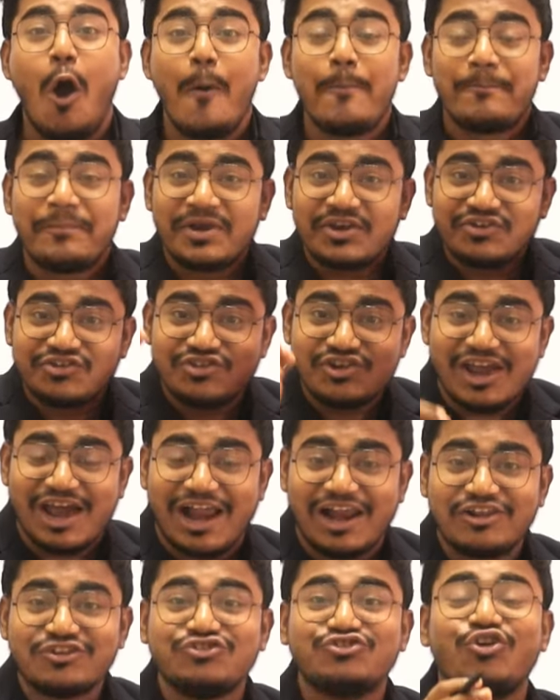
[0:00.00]

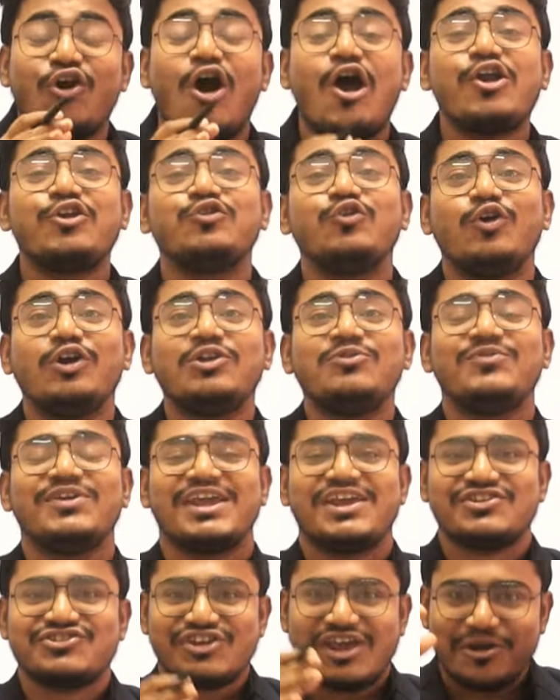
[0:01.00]
অফিসিয়াল শর্ট
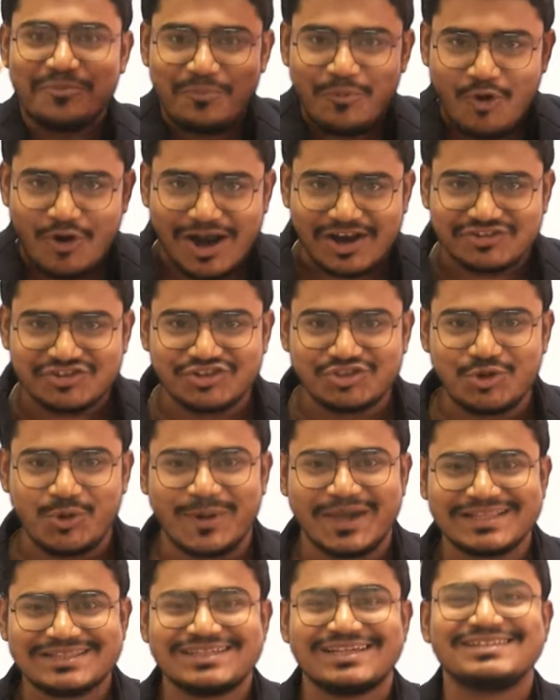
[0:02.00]
নোটিফিকেশান প্রকাশিত
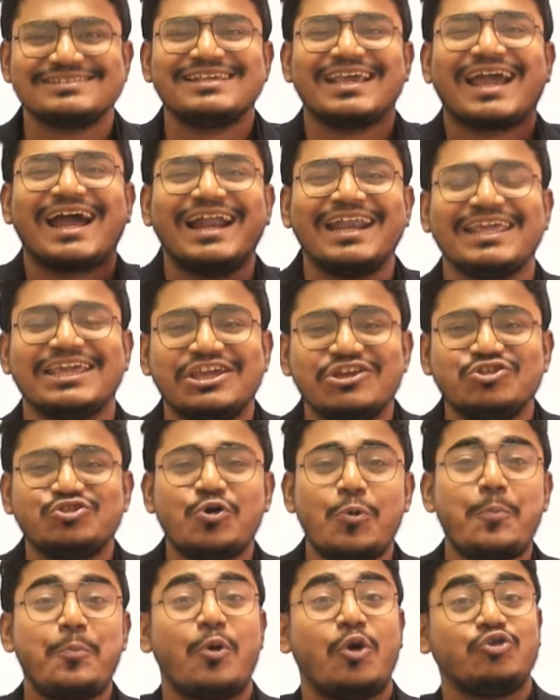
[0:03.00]
হয়েছে যেখানে
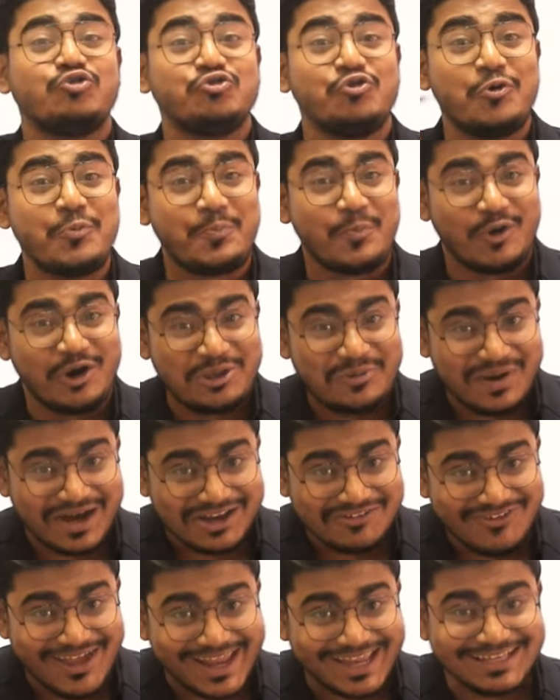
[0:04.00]
কিন্তু প্রচুর
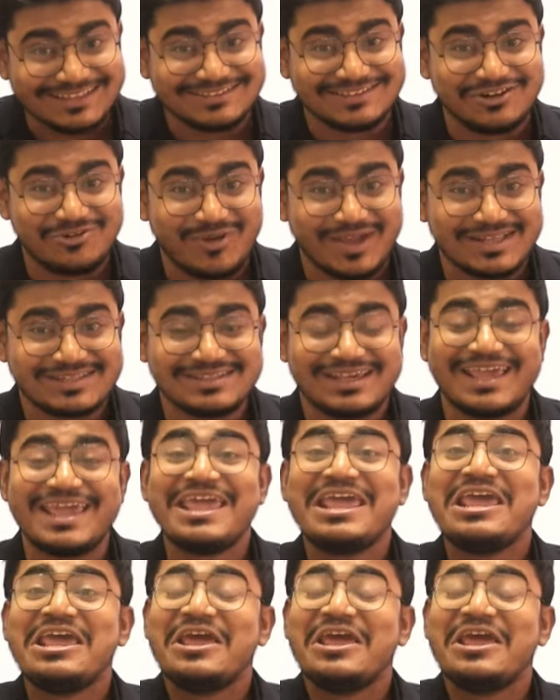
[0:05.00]
পরিমাণে ভ্যাকেন্সি রয়েছে